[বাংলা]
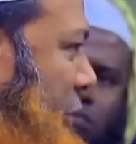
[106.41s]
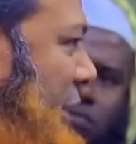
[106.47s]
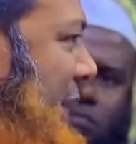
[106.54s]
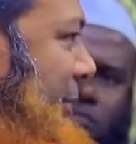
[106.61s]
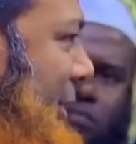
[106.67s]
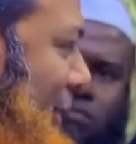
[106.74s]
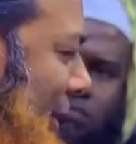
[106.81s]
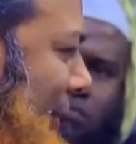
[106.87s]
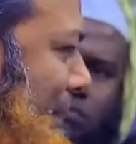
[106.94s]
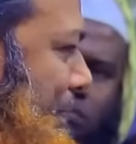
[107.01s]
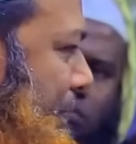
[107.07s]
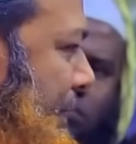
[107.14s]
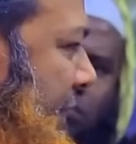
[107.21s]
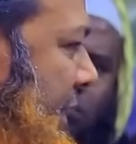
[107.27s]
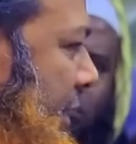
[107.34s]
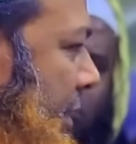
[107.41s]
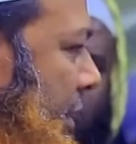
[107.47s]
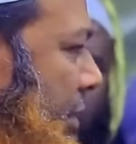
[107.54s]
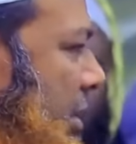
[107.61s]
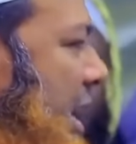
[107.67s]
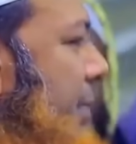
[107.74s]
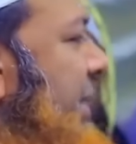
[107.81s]
পরিচয় বলো
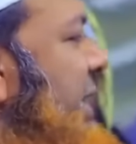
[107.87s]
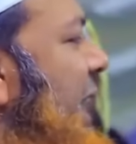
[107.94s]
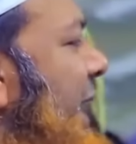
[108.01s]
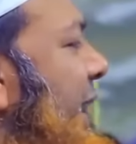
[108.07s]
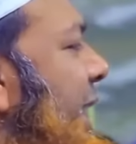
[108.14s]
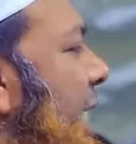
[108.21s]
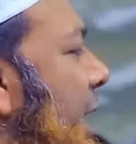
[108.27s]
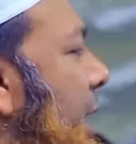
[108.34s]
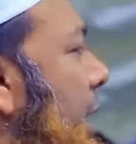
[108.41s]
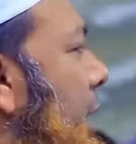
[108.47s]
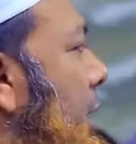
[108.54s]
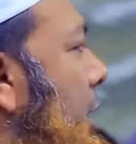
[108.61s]
আমি জানি না